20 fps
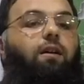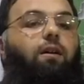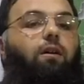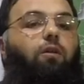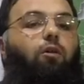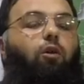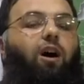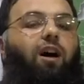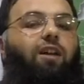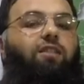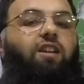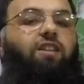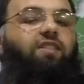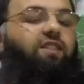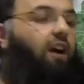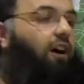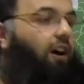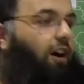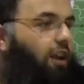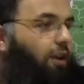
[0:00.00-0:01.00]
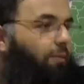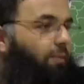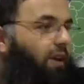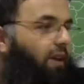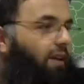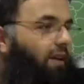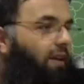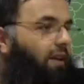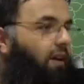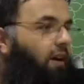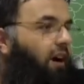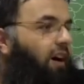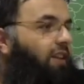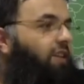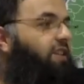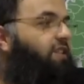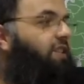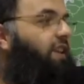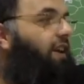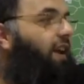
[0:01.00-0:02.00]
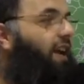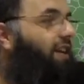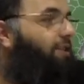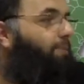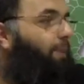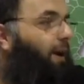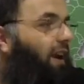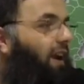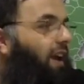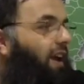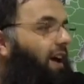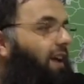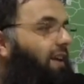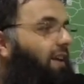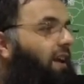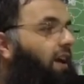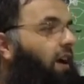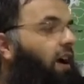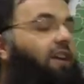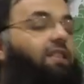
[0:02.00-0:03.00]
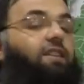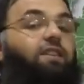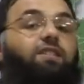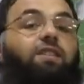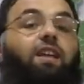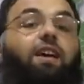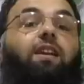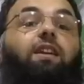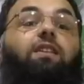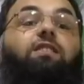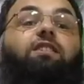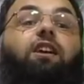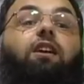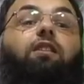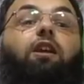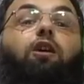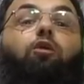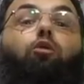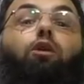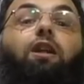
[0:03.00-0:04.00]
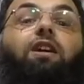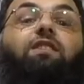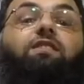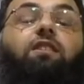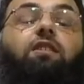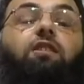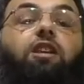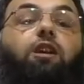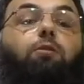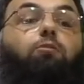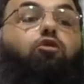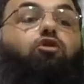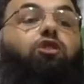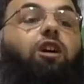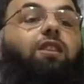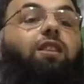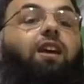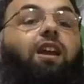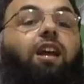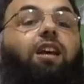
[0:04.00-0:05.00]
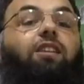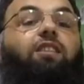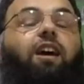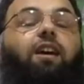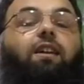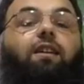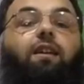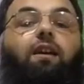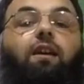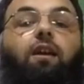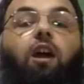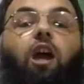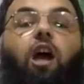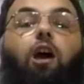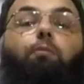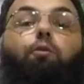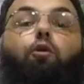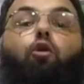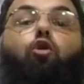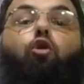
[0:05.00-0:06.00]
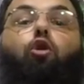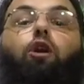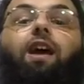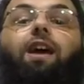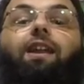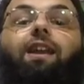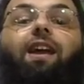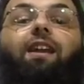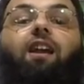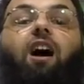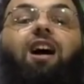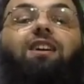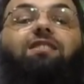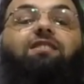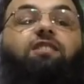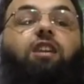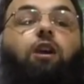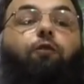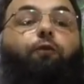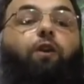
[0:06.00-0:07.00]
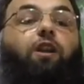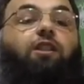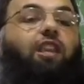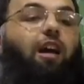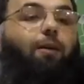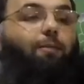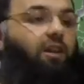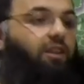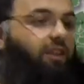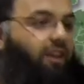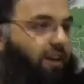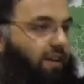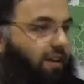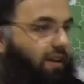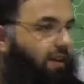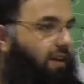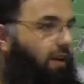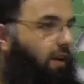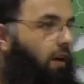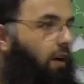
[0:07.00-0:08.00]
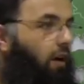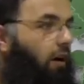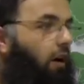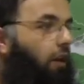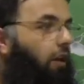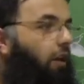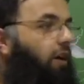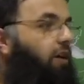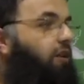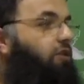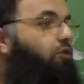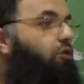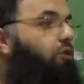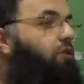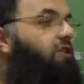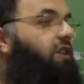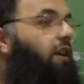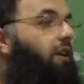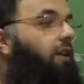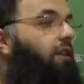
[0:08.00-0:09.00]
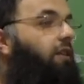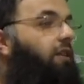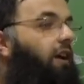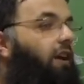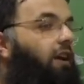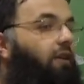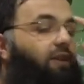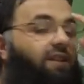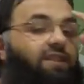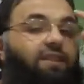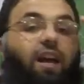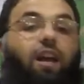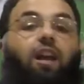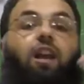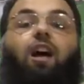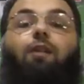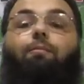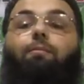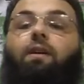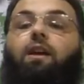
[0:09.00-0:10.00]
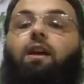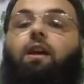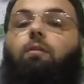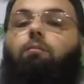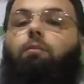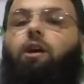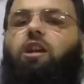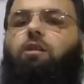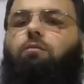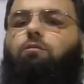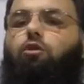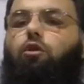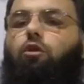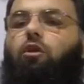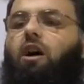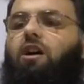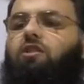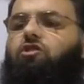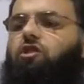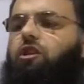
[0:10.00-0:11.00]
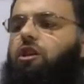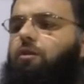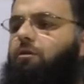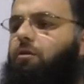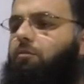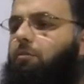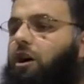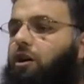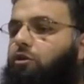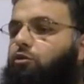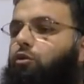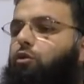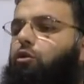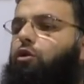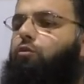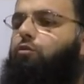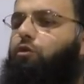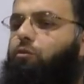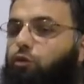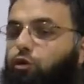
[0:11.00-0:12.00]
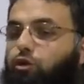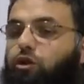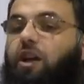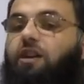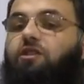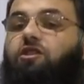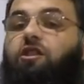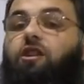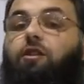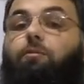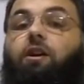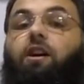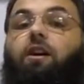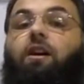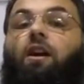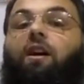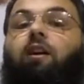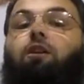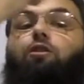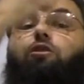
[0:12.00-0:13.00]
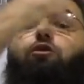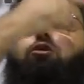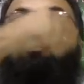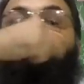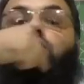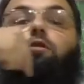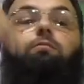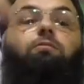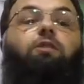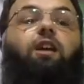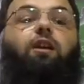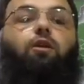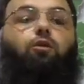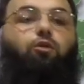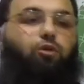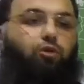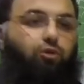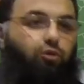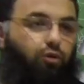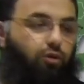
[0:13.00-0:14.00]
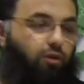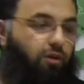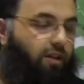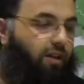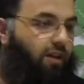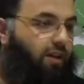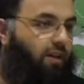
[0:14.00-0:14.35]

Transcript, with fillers: o hadis alimi, hadisleri ezberleyen, hadisleri insanlar ulaşsın diye mücadele eden Ebu Hureyren aç sefil demedi. Allah Resulü sallallahu aleyhi ve sellem benim diyor açlığımı, mağdurluğumu, muhtaçlığımı yüzümden okudu.